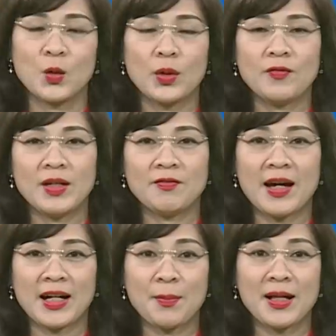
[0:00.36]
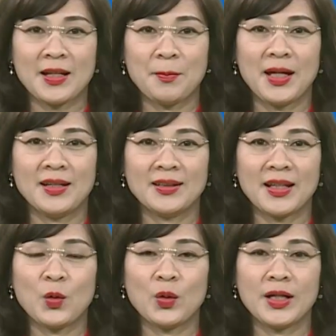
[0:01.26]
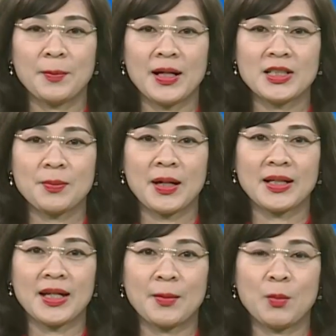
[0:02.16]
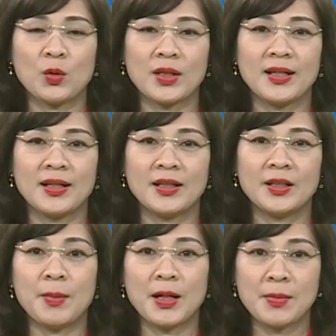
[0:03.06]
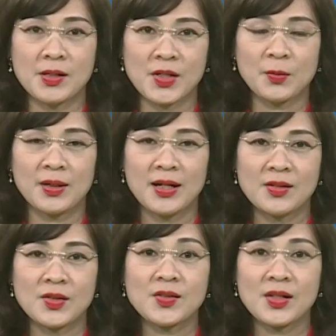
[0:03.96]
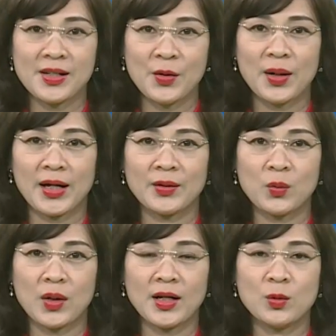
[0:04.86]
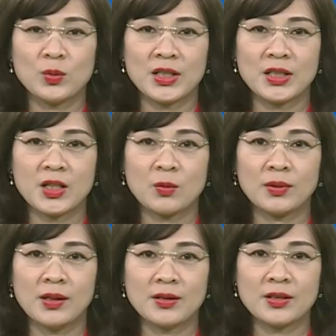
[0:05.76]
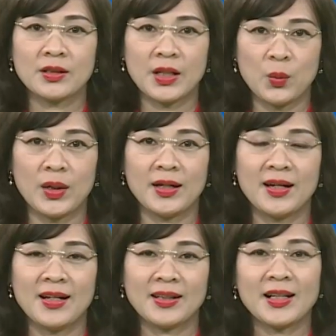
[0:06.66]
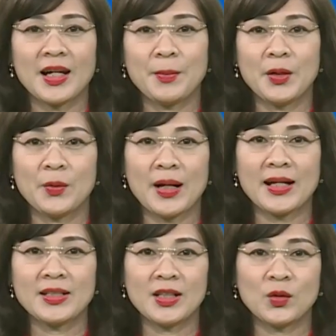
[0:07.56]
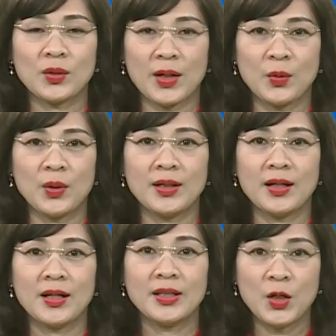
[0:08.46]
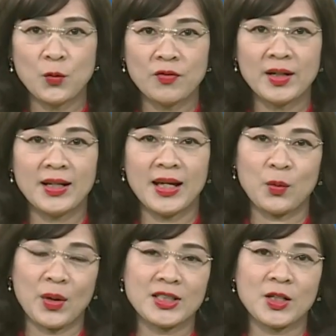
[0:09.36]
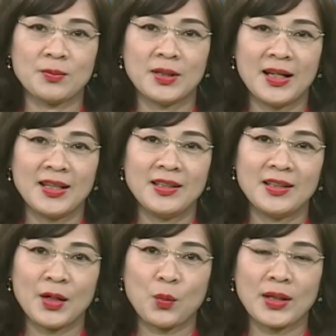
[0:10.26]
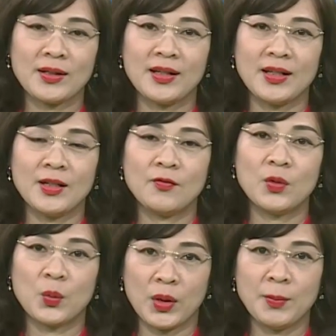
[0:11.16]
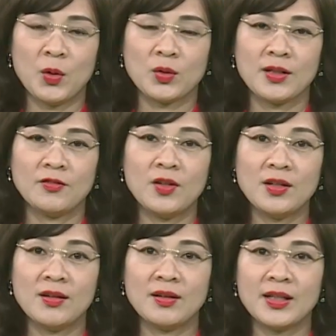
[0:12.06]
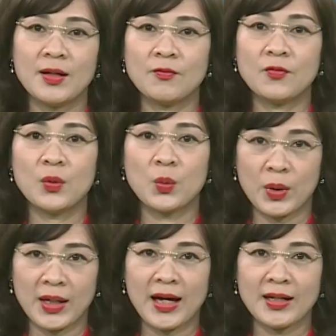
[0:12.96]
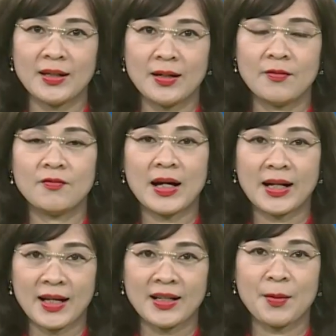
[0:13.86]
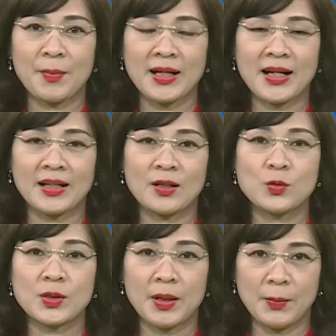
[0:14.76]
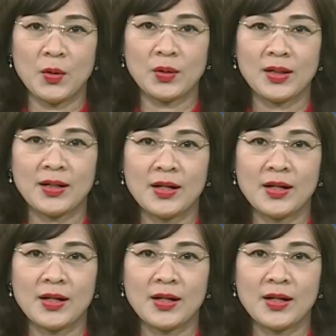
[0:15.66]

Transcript: Quý vị và các bạn thân mến, tại hội nghị Ban chấp hành Đảng Bộ tỉnh lần thứ 7 mở rộng, dưới sự điều hành của các đồng chí trong Thường trực tỉnh ủy, các đại biểu đã chia tổ thảo luận nhiều vấn đề quan trọng như kết quả thực hiện nhiệm vụ quý 1, phương hướng nhiệm vụ quý 2 và cả năm 2021